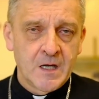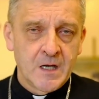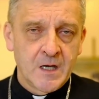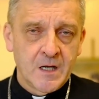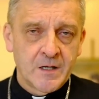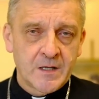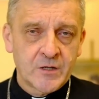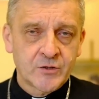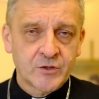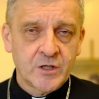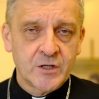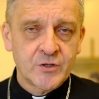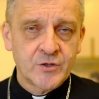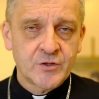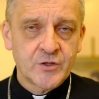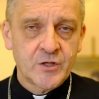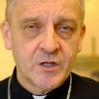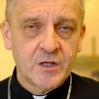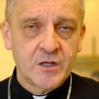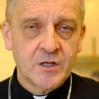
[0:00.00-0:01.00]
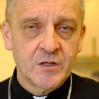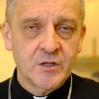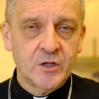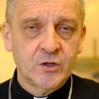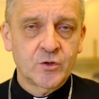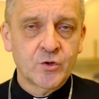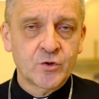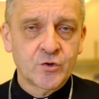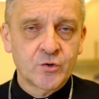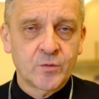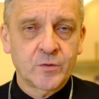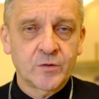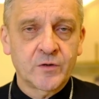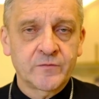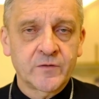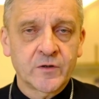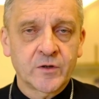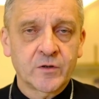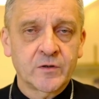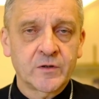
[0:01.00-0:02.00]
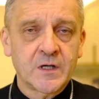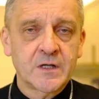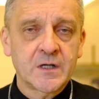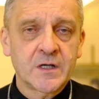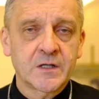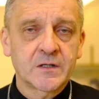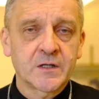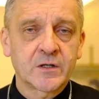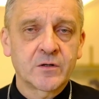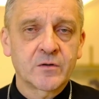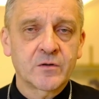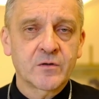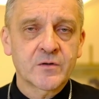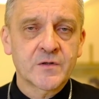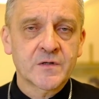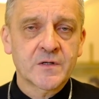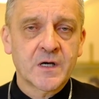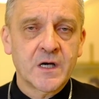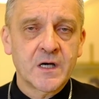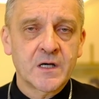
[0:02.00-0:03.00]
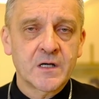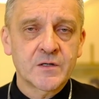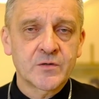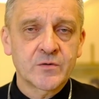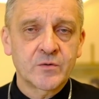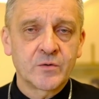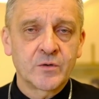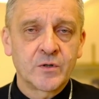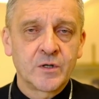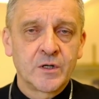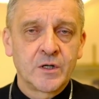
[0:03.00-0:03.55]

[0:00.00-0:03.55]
Na szczęście nie doszło do wykonania tego rozkazu